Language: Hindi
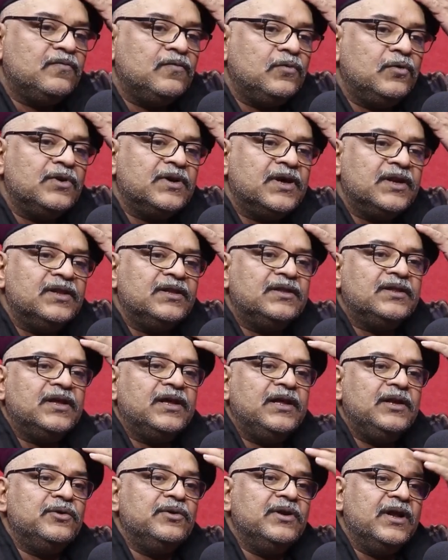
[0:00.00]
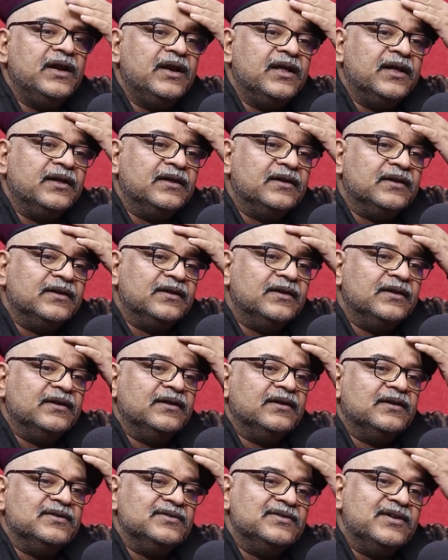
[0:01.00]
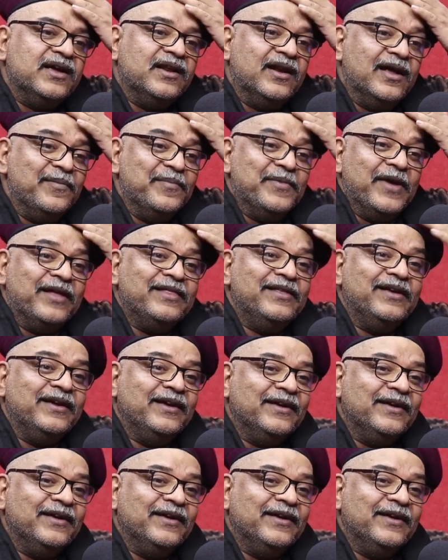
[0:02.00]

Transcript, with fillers: फोन कर देता है हेलो नाला जयराम याद है